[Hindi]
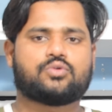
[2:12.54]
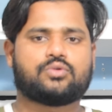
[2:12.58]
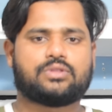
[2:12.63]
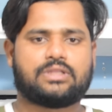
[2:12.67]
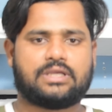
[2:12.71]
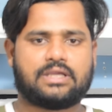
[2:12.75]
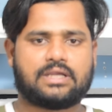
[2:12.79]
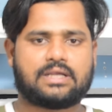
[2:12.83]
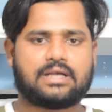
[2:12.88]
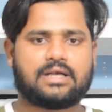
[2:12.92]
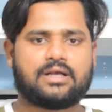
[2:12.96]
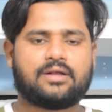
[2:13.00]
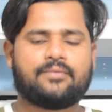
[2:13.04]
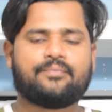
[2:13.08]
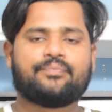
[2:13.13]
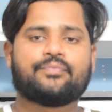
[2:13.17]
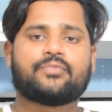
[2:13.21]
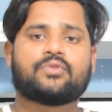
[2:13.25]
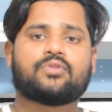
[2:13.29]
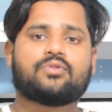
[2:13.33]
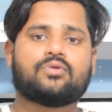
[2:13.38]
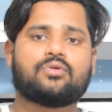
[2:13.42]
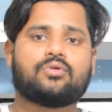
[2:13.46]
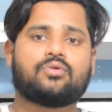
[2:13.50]
को देखा
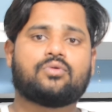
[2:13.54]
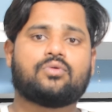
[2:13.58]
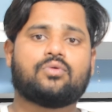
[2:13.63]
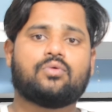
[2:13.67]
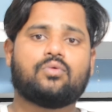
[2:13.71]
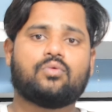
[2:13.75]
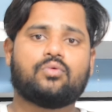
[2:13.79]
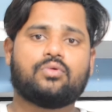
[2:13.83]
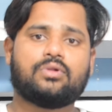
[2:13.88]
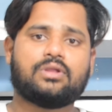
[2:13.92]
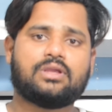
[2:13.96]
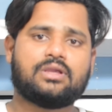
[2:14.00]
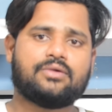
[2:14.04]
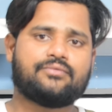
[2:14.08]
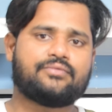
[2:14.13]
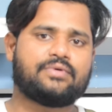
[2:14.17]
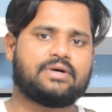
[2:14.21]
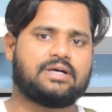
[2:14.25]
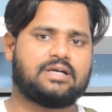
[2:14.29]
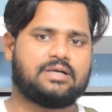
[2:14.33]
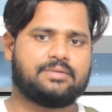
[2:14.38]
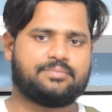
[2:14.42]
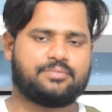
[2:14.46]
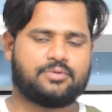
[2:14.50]
तो उनके
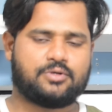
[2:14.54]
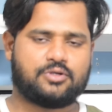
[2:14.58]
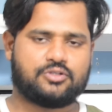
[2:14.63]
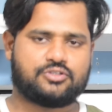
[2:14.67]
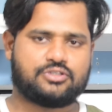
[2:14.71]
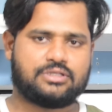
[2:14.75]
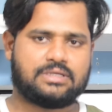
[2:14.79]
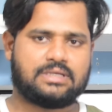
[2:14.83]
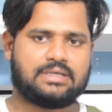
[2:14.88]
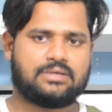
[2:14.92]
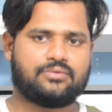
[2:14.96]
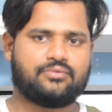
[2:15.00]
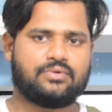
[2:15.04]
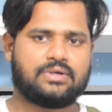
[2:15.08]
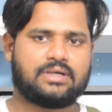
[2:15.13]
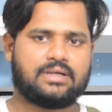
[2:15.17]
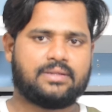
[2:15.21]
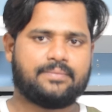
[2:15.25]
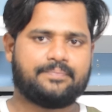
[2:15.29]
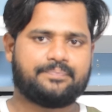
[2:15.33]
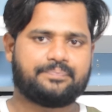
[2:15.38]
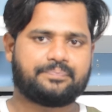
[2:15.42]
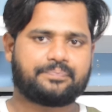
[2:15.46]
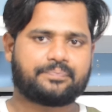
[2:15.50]
वहां पहुंचना हुआ
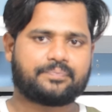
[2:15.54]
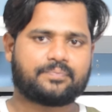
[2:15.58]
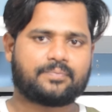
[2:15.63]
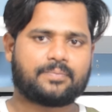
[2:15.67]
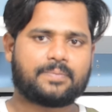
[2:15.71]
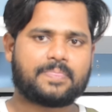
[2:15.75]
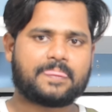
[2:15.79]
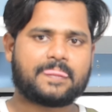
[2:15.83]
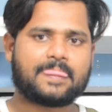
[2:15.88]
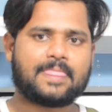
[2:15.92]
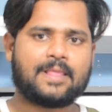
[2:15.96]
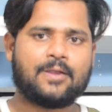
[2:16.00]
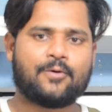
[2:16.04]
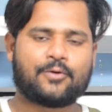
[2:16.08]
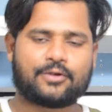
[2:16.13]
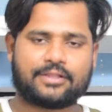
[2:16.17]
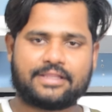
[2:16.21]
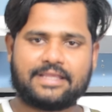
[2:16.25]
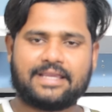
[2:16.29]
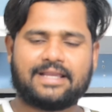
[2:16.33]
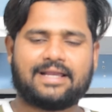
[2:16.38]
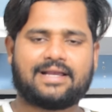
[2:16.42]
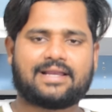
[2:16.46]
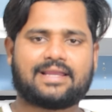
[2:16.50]
और
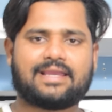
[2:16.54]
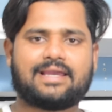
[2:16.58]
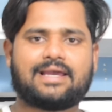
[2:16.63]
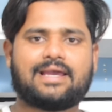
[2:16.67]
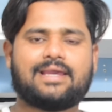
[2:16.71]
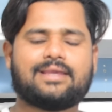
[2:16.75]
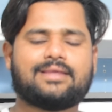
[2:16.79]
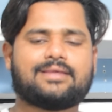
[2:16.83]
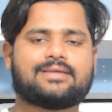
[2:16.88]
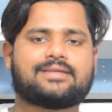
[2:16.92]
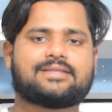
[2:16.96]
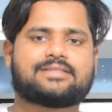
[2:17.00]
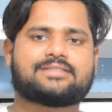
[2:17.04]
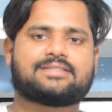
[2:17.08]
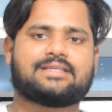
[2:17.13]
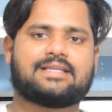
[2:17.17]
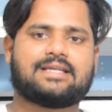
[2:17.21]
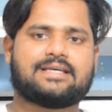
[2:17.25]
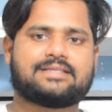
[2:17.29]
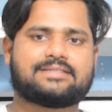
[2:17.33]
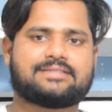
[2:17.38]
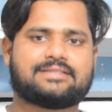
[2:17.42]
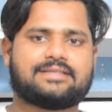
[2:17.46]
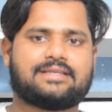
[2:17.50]
देखा गया है कि किस
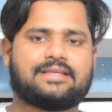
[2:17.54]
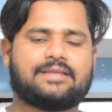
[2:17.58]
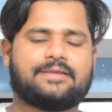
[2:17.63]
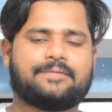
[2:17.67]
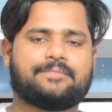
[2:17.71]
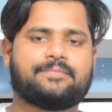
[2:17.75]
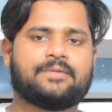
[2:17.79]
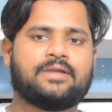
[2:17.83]
तरह से